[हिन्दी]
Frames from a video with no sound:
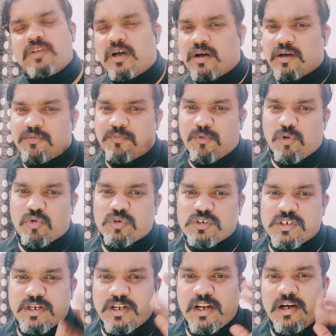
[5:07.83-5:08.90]
अगर ब्लॉग
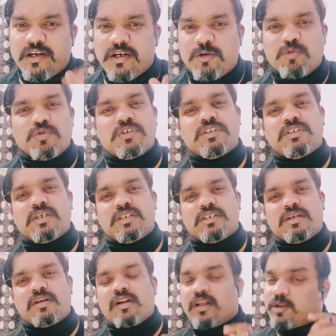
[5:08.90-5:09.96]
से रिलेटेड कुछ अच्छा
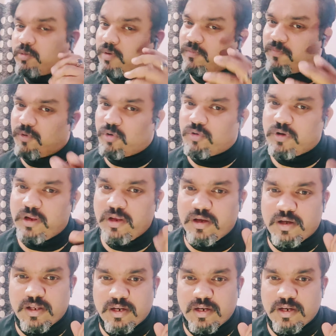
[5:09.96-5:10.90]
चल रहा है तो आप ब्लॉगिंग